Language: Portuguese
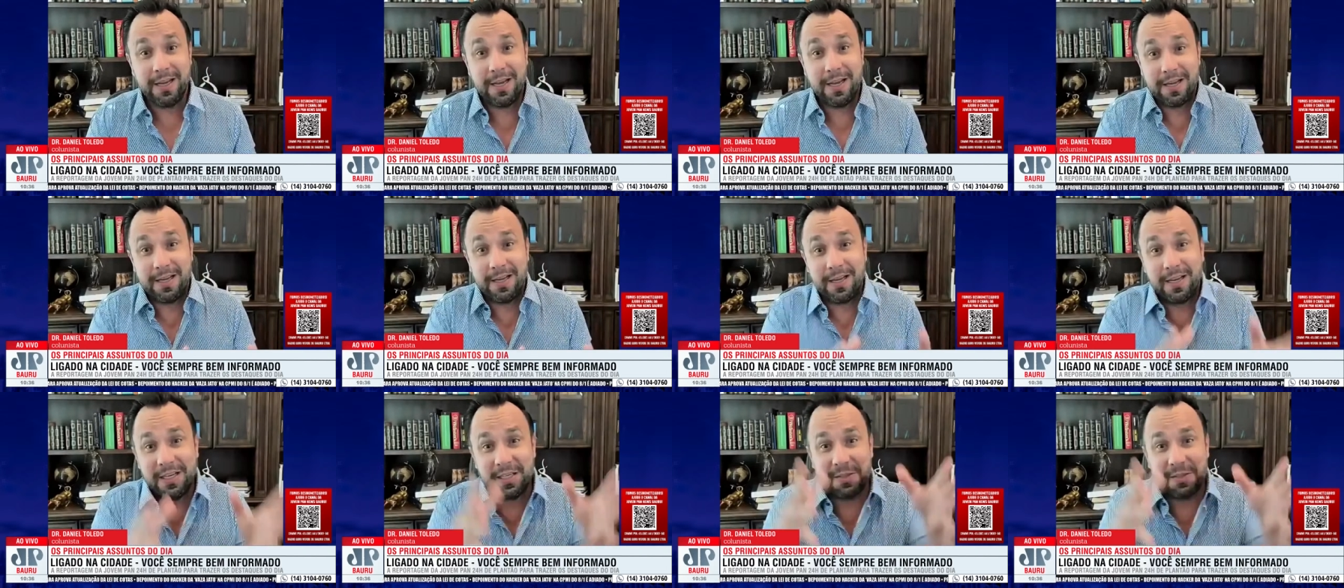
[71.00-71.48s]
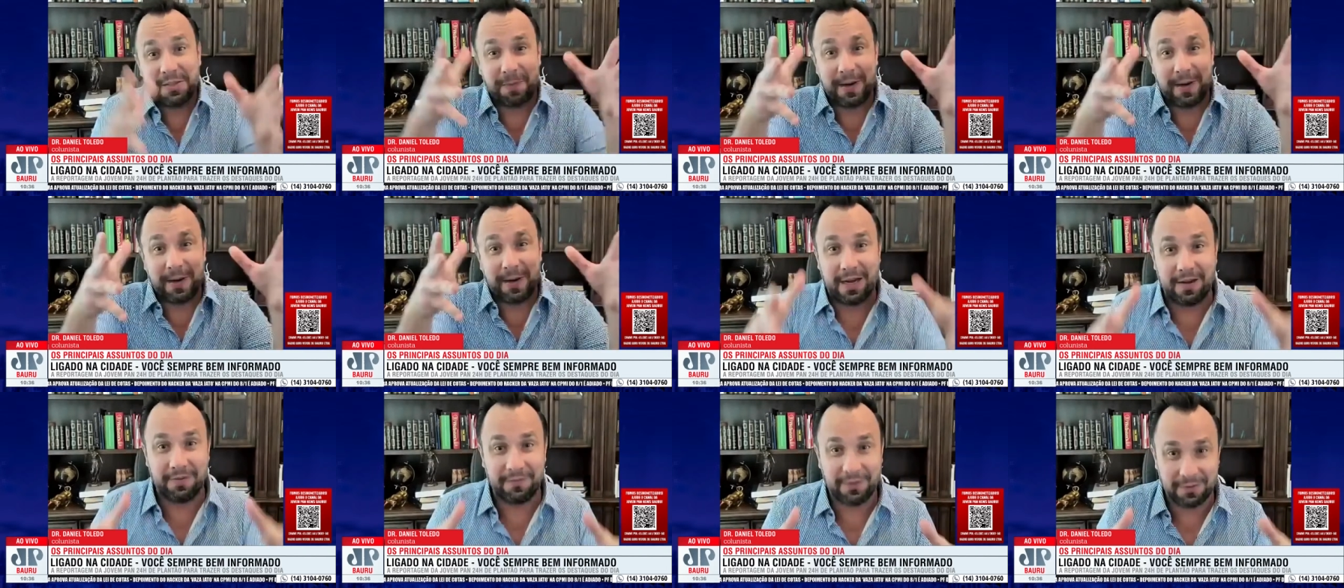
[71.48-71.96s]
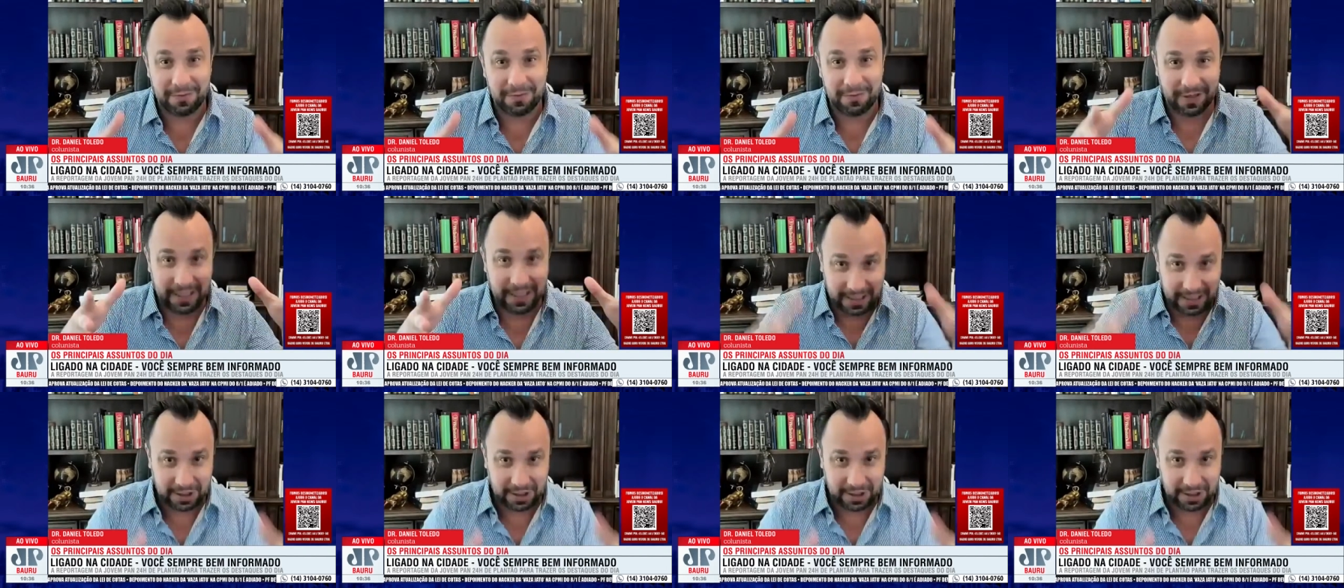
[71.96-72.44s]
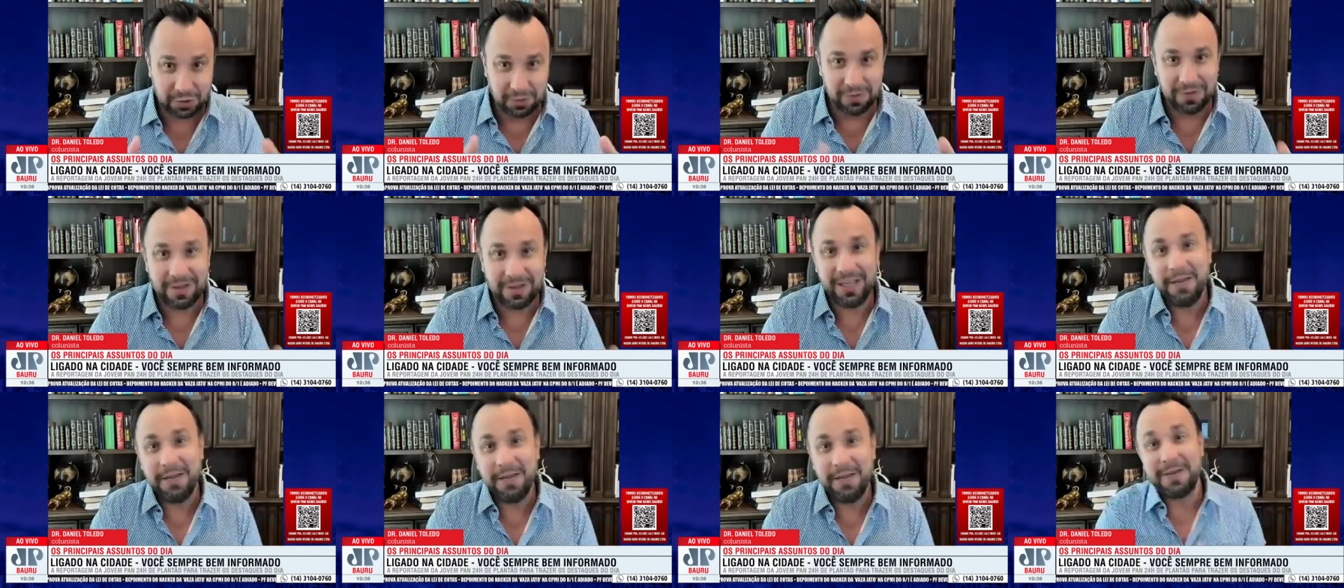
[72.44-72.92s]
E aí eles pegavam
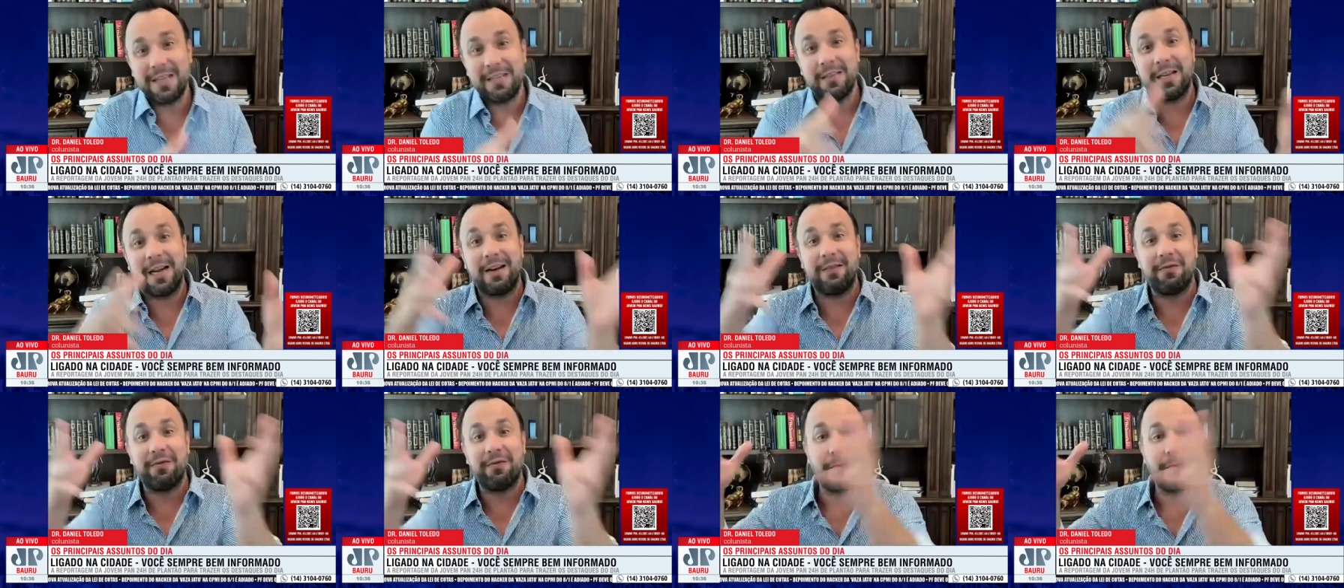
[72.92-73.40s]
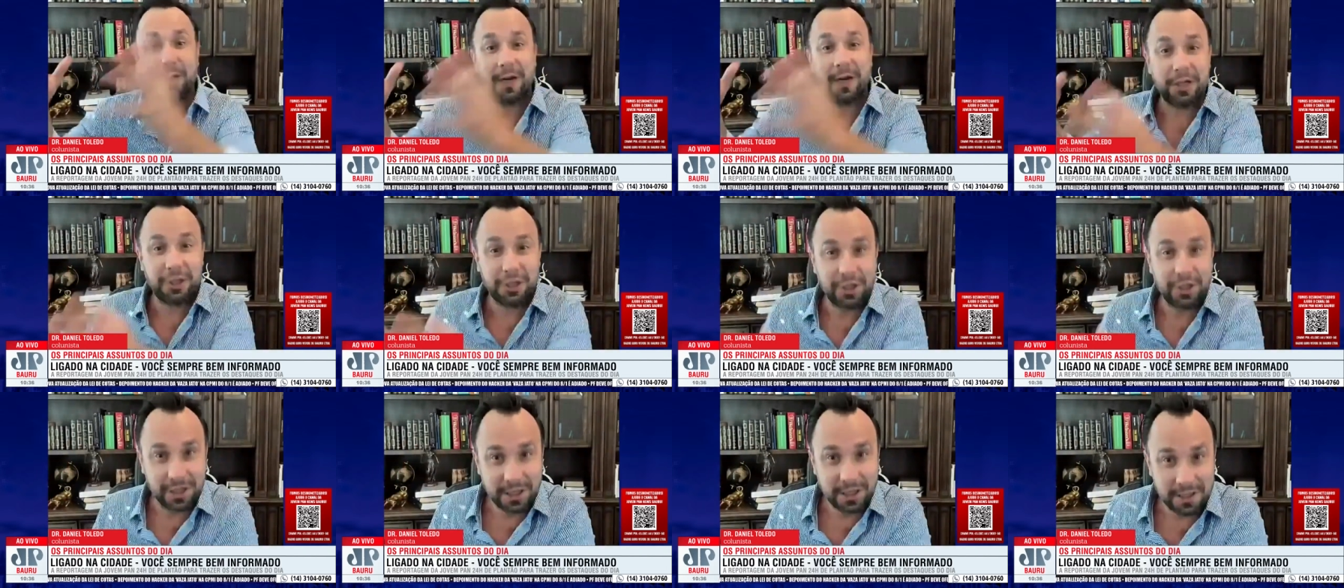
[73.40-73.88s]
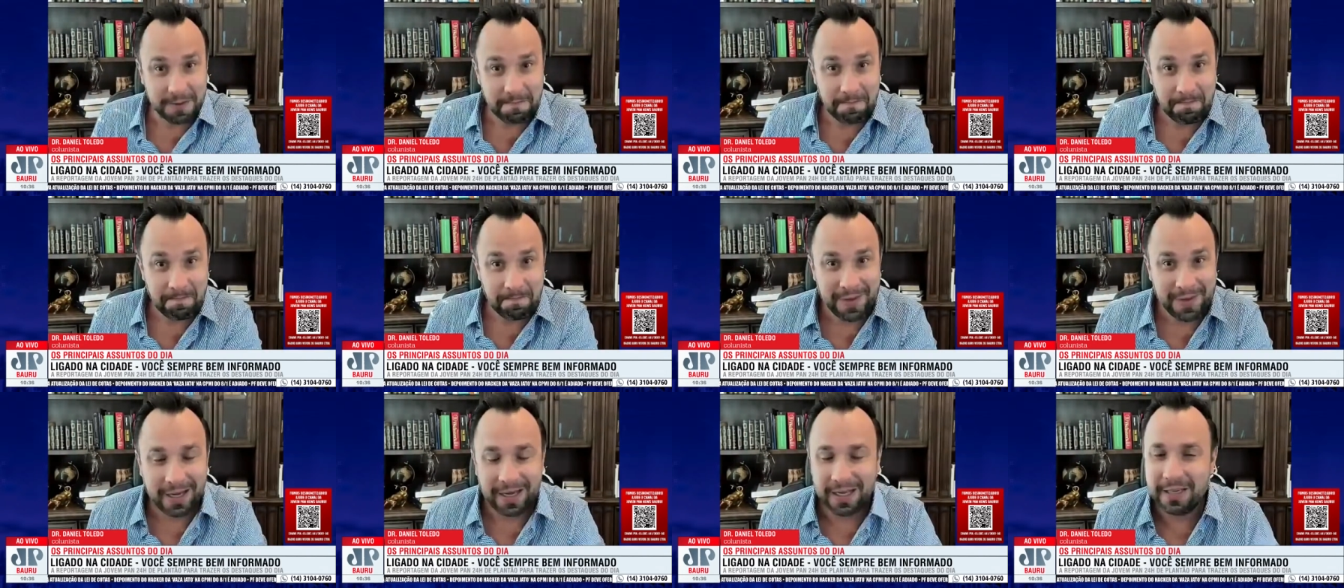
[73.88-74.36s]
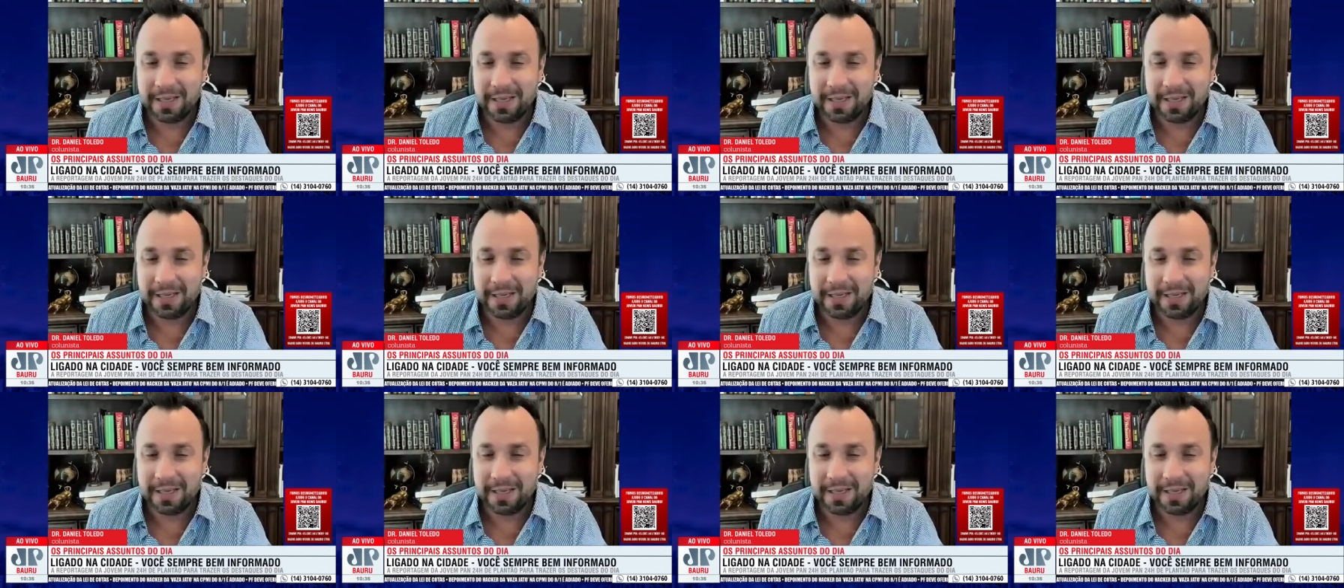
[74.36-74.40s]
isso e mandavam para a China.